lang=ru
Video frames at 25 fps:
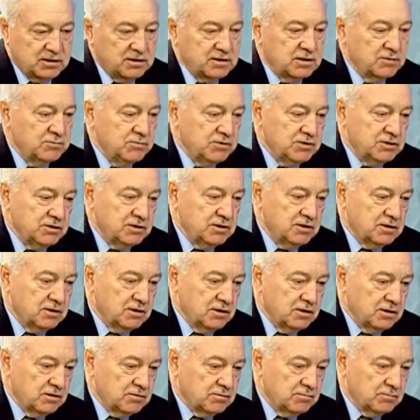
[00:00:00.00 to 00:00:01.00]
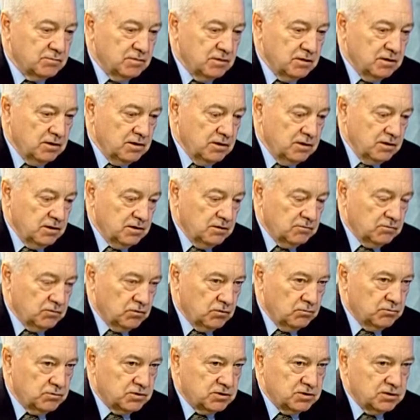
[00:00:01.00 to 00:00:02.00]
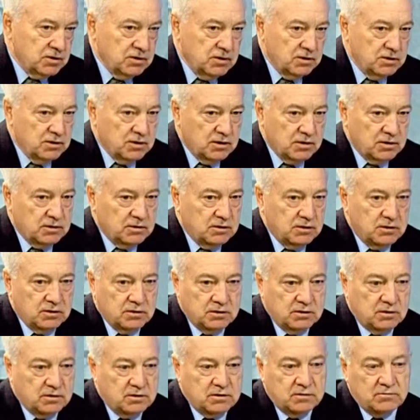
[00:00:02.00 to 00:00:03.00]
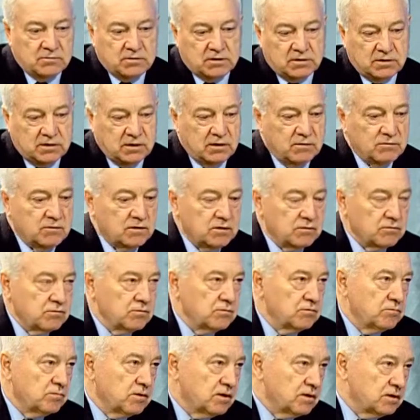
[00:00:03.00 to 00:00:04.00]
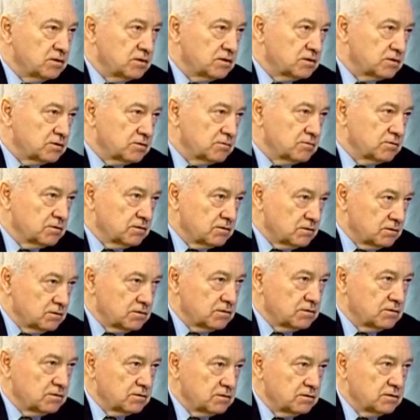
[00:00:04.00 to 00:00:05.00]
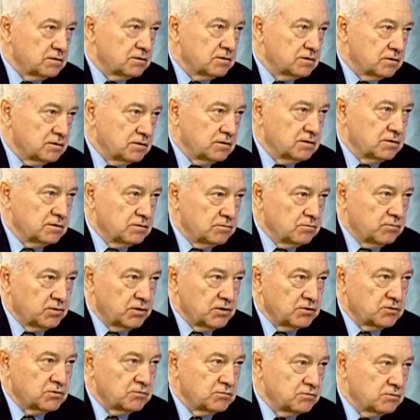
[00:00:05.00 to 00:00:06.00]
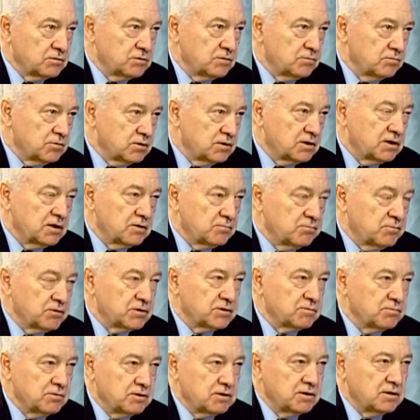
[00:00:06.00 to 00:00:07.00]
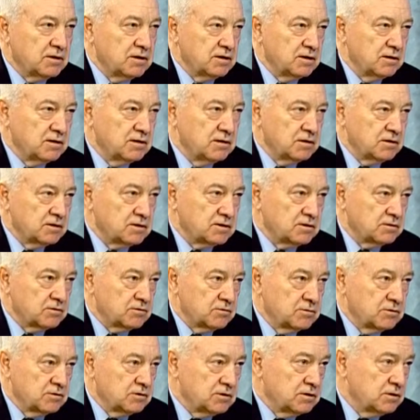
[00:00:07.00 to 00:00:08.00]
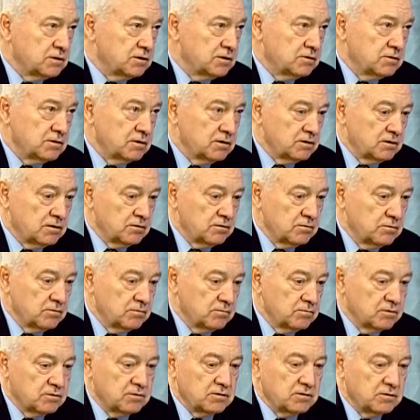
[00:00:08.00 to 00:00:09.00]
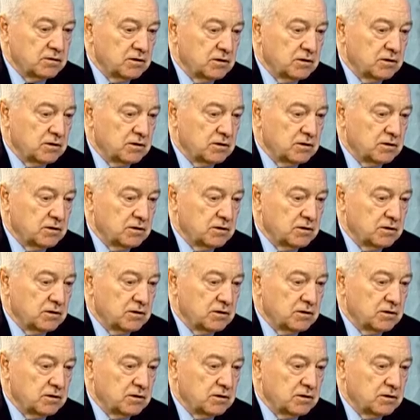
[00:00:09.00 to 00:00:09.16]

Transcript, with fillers: их заместителям, в том числе некоторых даже в 62-ю больницу, вот, э, прошу, чтобы там посмотрели наших. То есть чисто на таком вот